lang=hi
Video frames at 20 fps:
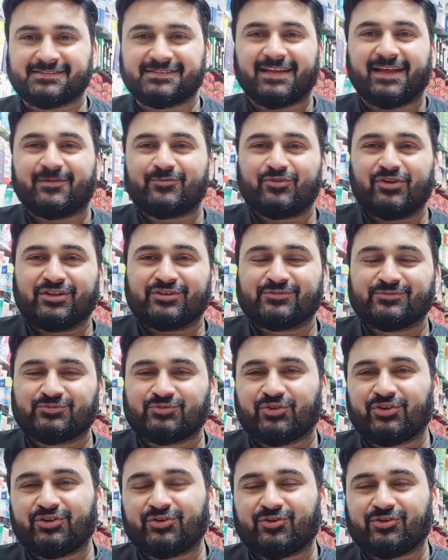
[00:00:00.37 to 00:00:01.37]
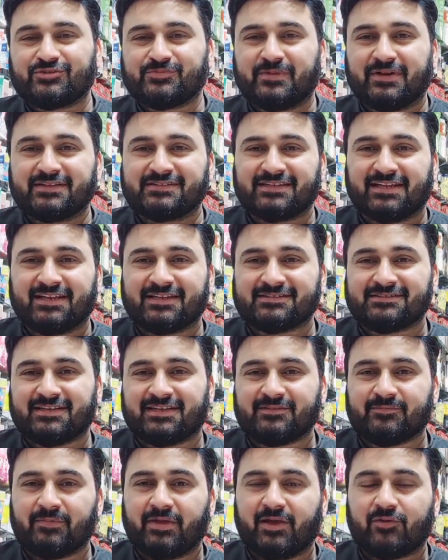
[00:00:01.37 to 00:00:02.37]
असलम चौधरी कॉस्मेटिक चैनल के
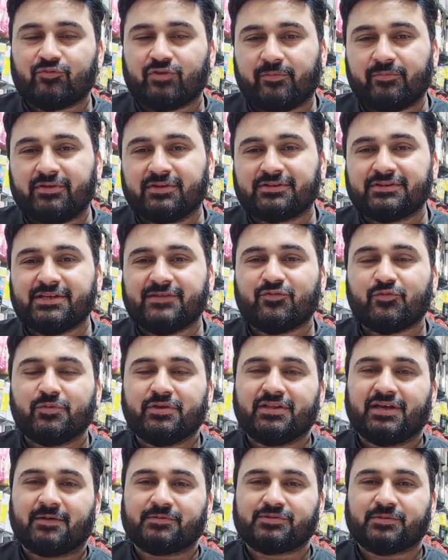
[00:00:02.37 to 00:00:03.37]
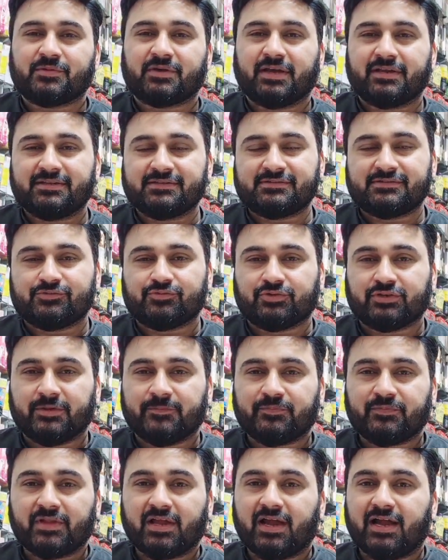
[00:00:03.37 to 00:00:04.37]
साथ मैं हूं अभी लतीफ उम्मीद आप सब खरीद से होंगे